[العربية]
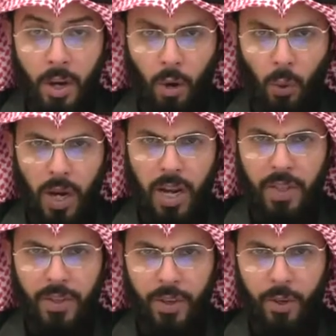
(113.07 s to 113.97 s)
هو
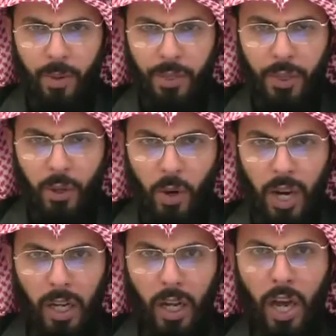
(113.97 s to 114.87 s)
الذي يمثل
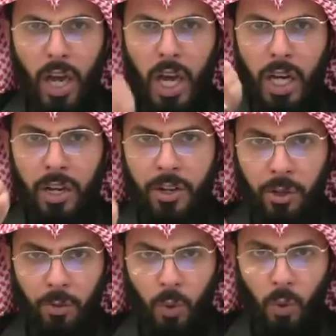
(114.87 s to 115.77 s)
أخلاق
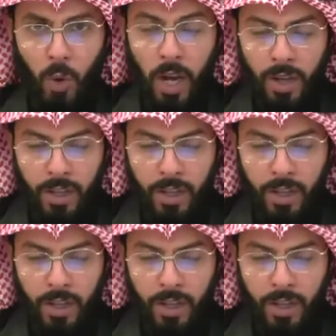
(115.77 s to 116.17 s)
النبوة